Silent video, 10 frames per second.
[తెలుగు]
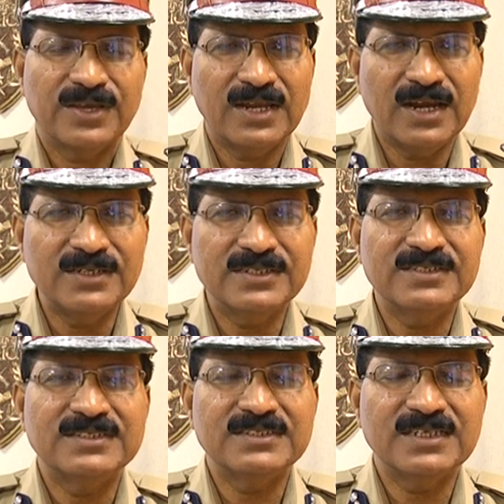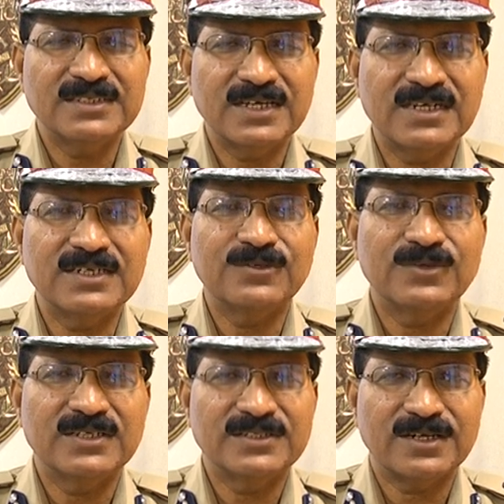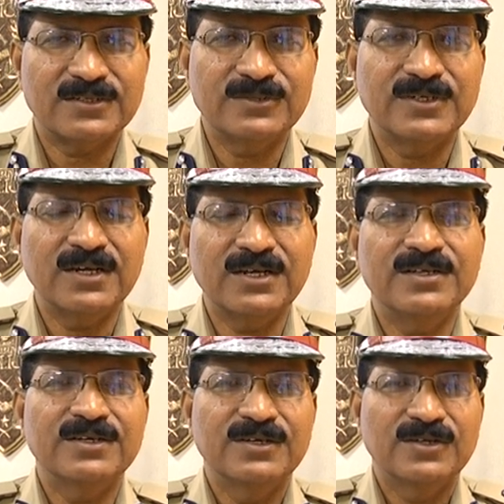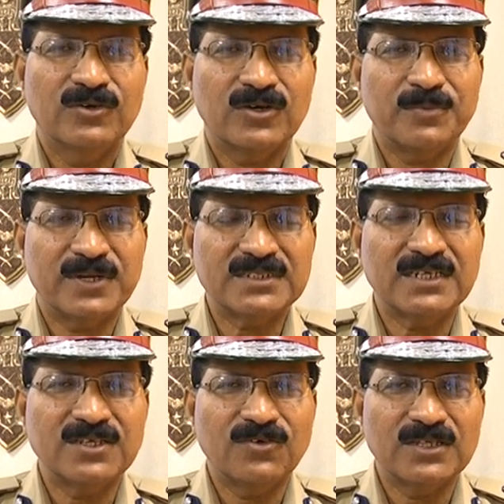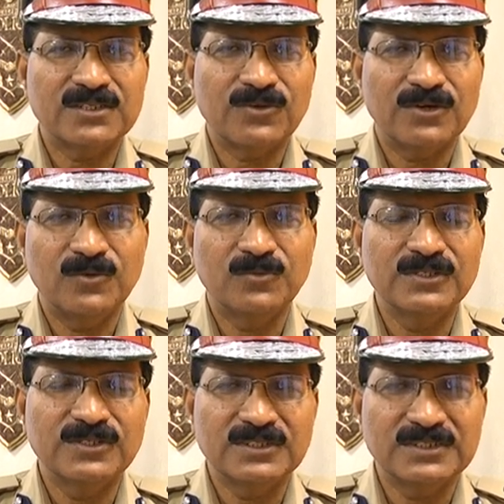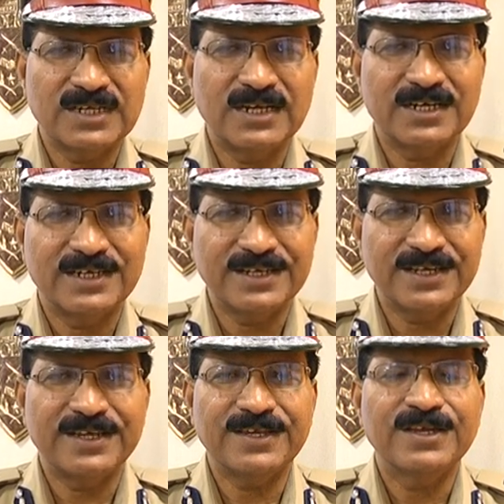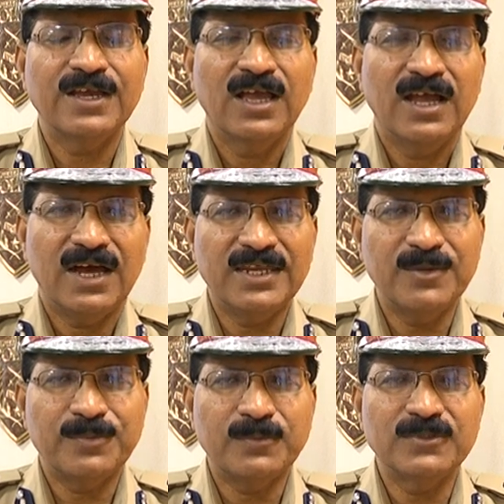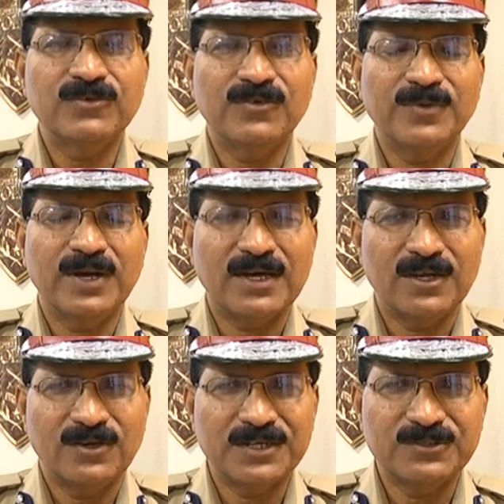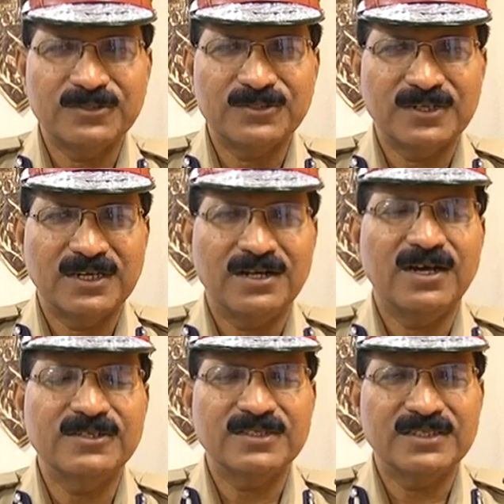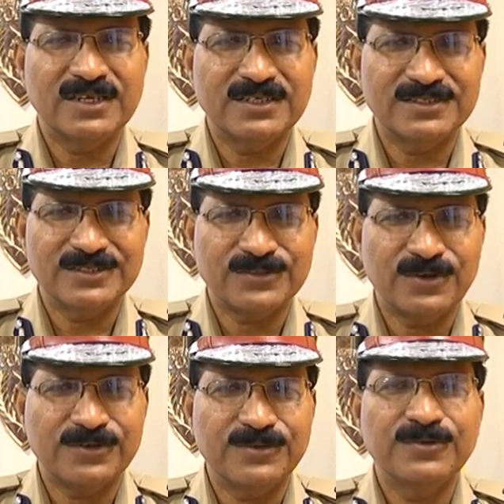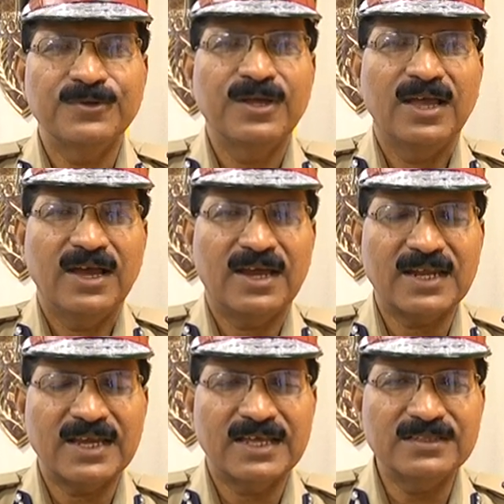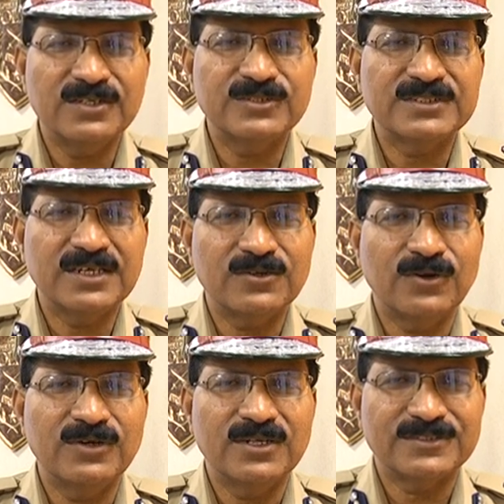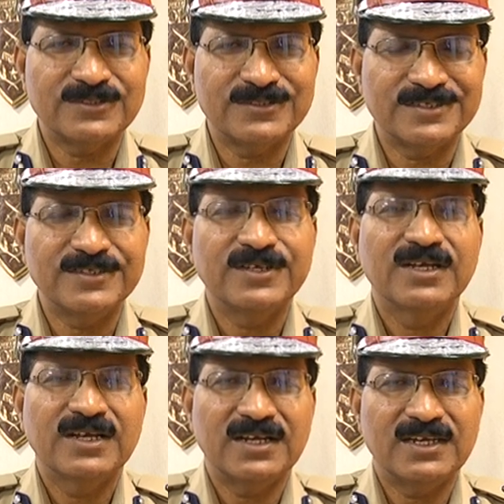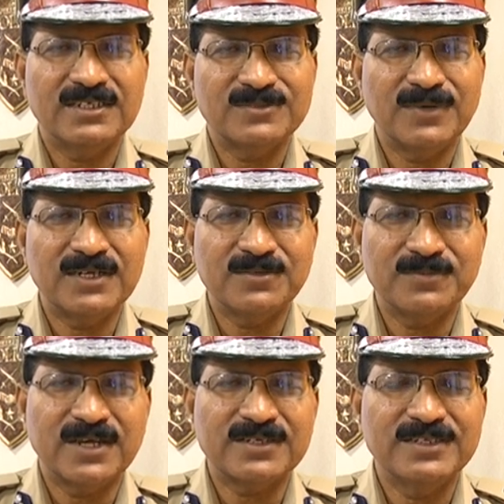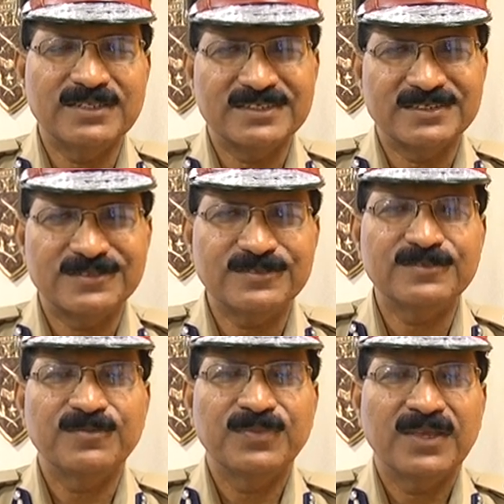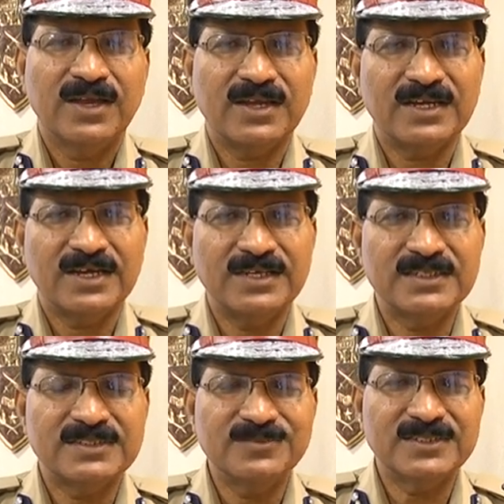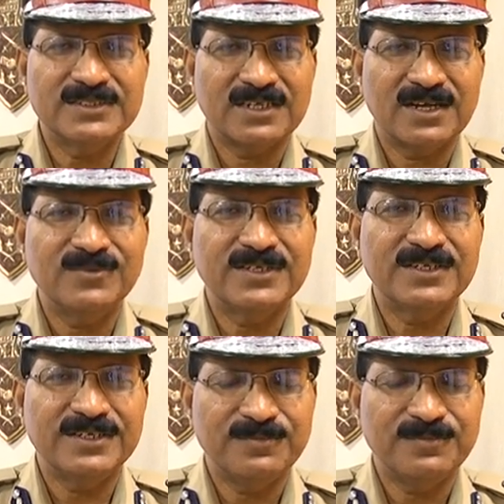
ఎలాంటి చిన్న సంఘటన కూడా జరగకుండా ఒక ప్రశాంత వాతావరణంలో ముందుకు తీసుకెళ్ళడానికి అన్ని ప్రభుత్వ విభాగాల వారితోటి కూడా అనుసంధానం చేసుకోవడం అలాగే అందరూ స్టేక్ హోల్డర్స్ తోటి గణేష్ మంటప ఆర్గనైజర్స్ అలాగే గణేష్ నిమజ్జన కమిటీ